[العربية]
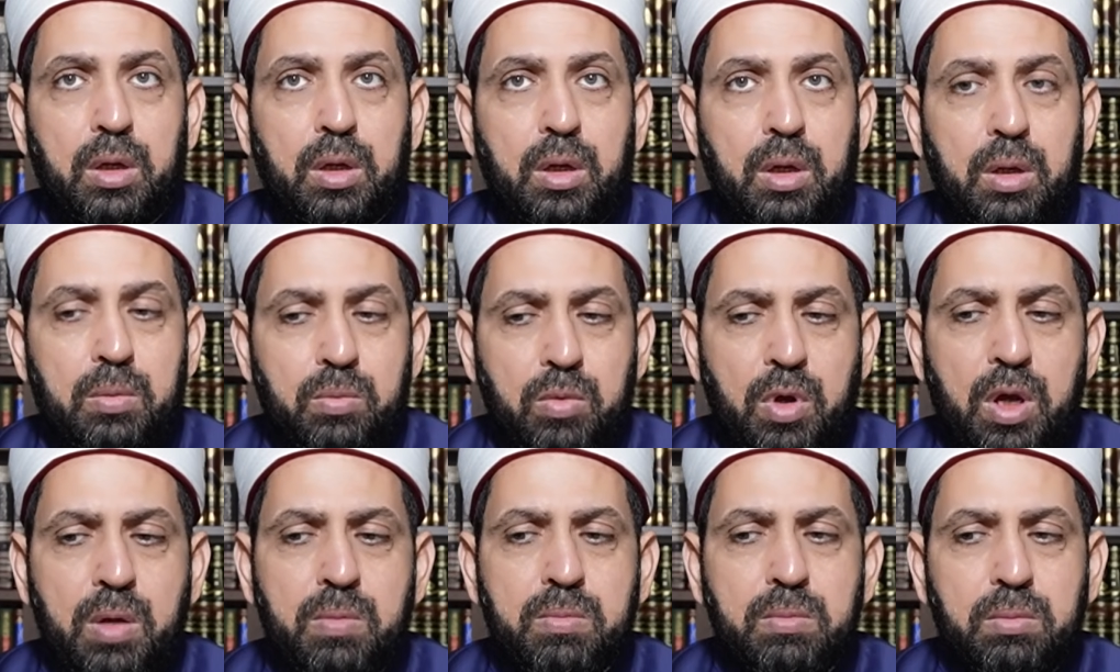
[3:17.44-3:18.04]

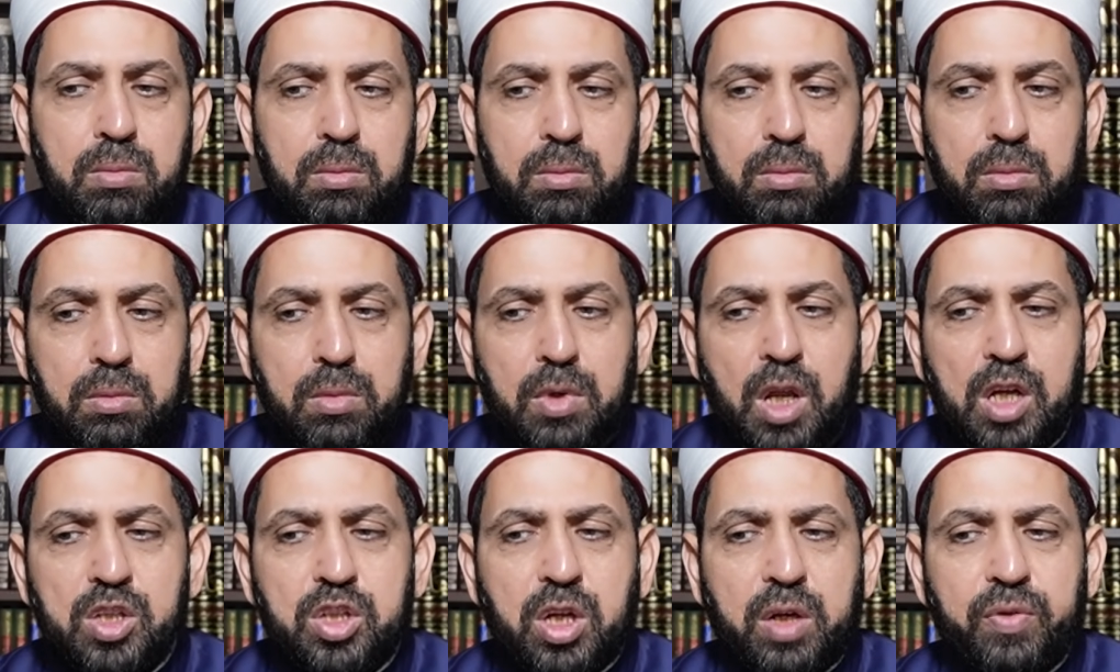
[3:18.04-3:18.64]
المهم
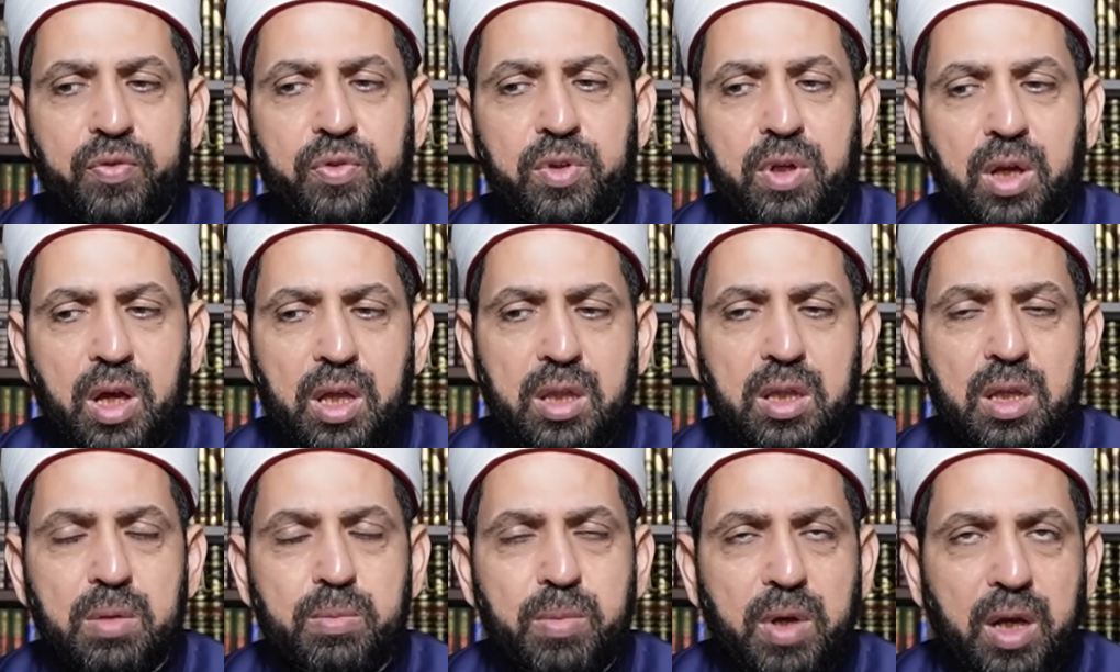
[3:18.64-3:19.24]
نشر في
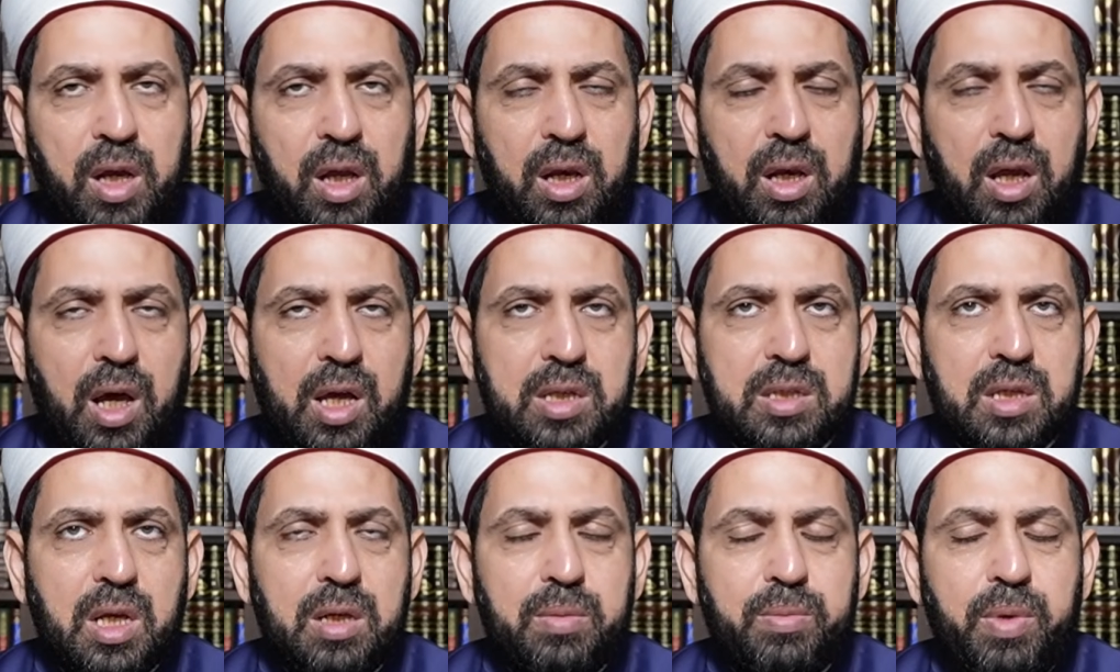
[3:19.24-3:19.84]
هذه المجلة
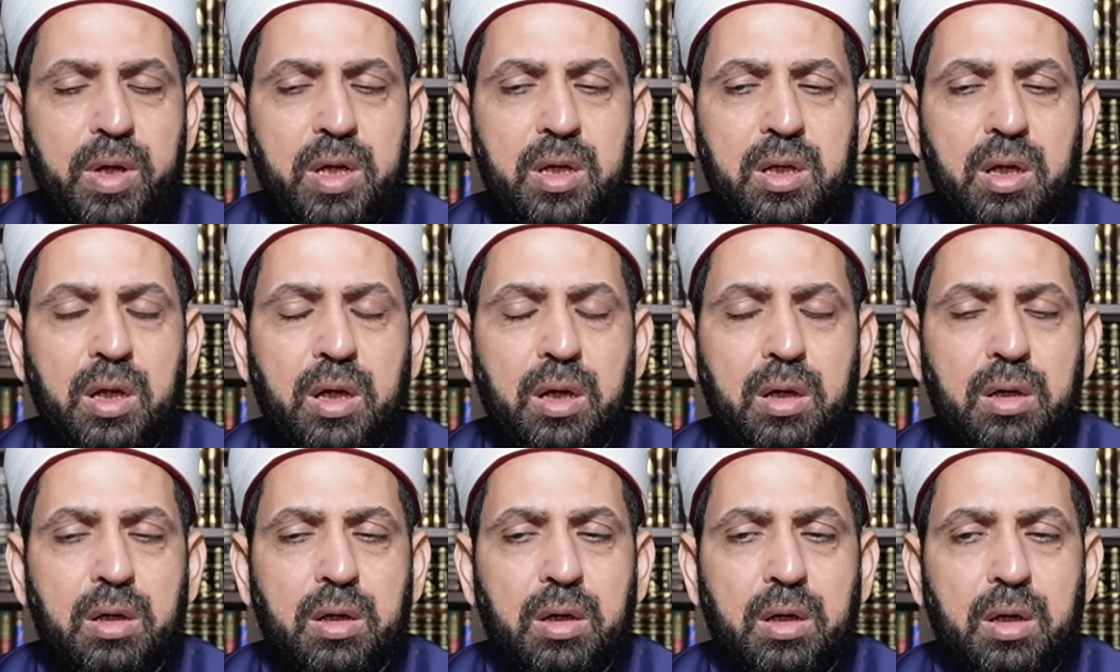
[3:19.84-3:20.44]
حسن
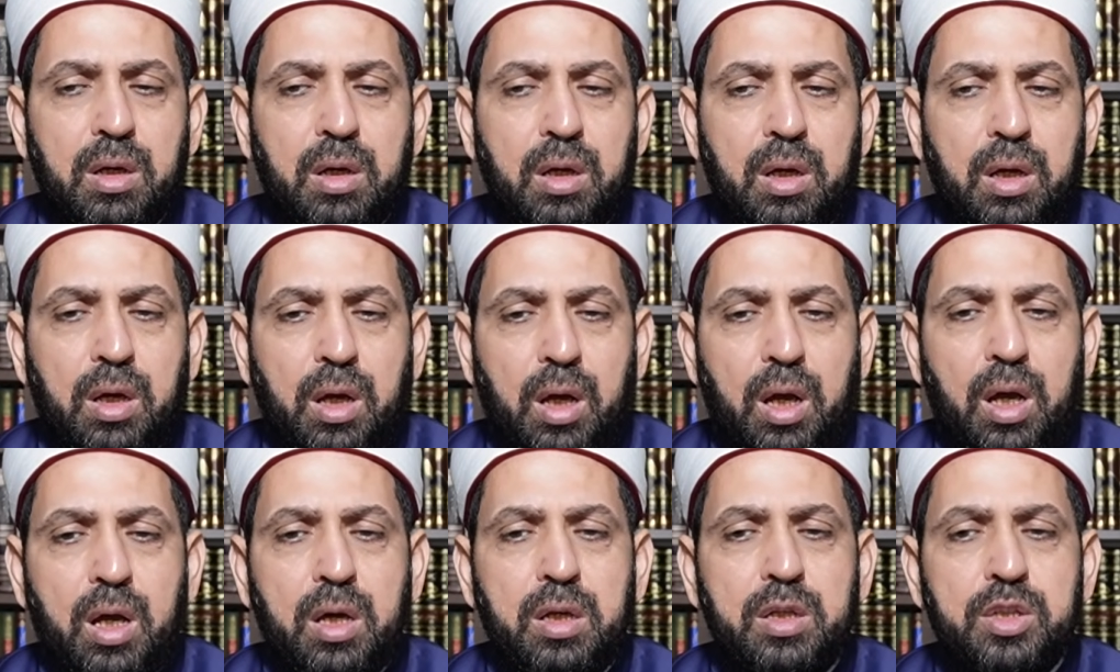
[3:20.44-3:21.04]
البنا
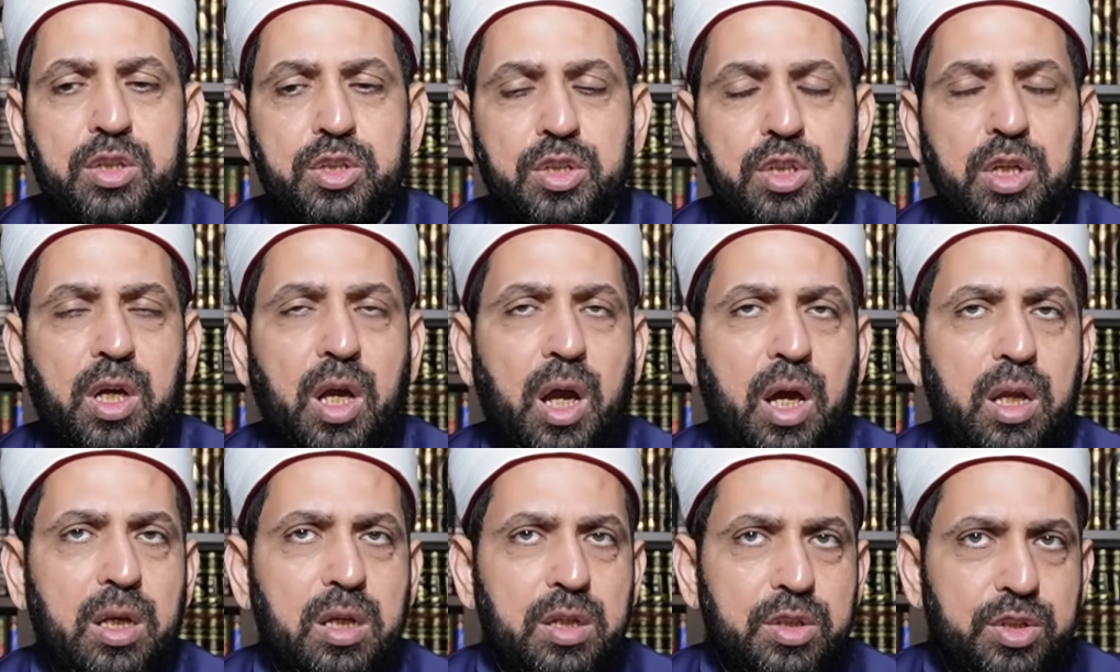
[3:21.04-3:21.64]
عن
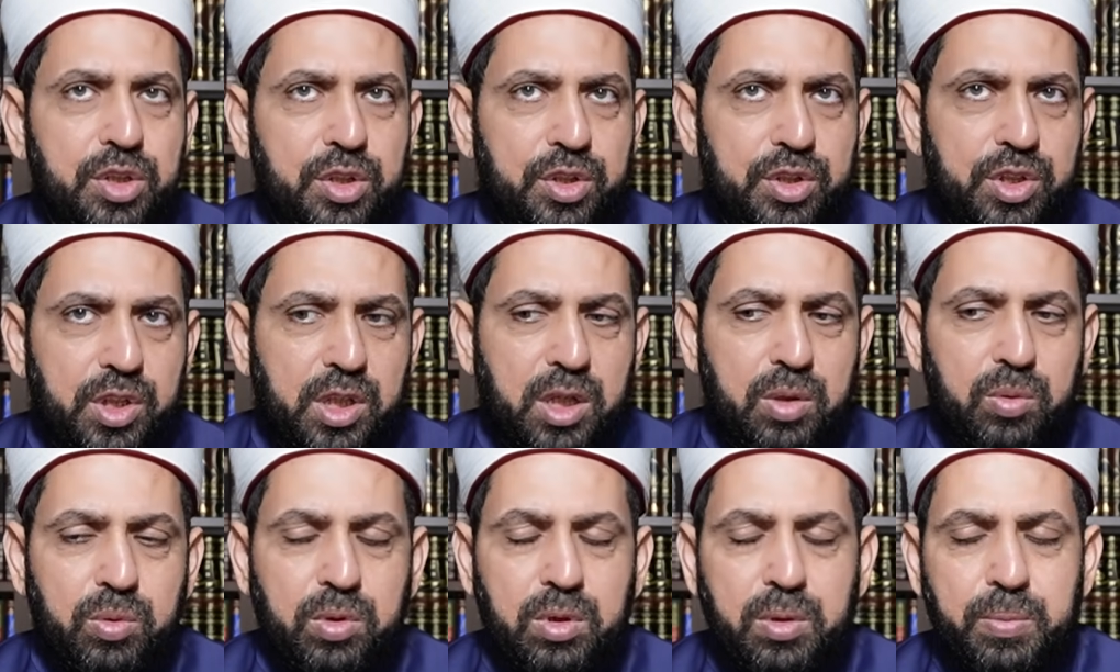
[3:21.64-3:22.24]
الشيخ علي
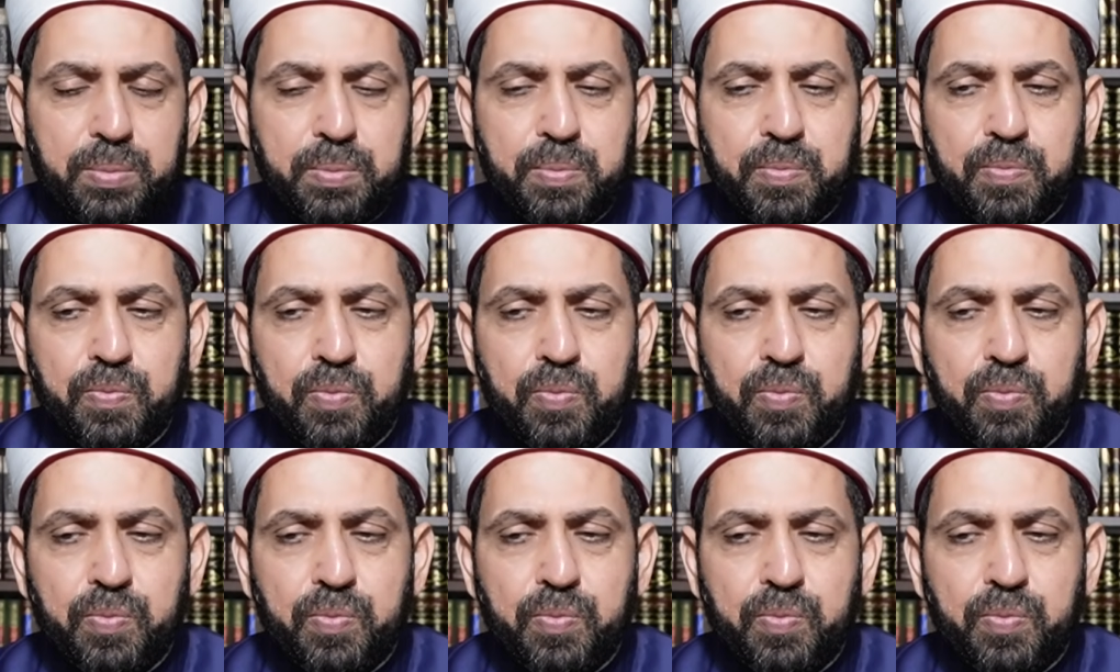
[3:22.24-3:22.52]
الجرجاوي